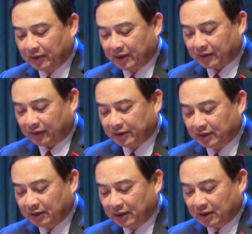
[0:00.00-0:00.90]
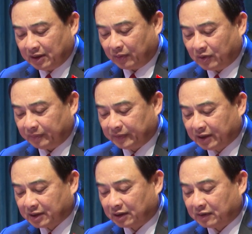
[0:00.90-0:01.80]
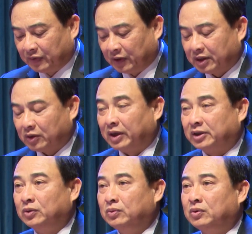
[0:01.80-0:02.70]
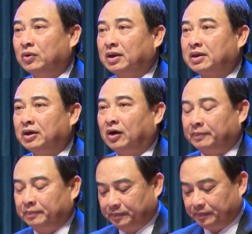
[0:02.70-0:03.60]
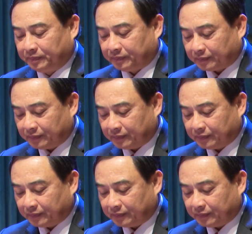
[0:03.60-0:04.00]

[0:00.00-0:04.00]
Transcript: thông, tiếp tục tạo chuyển biến rõ nét các mặt công tác văn hóa xã hội của thành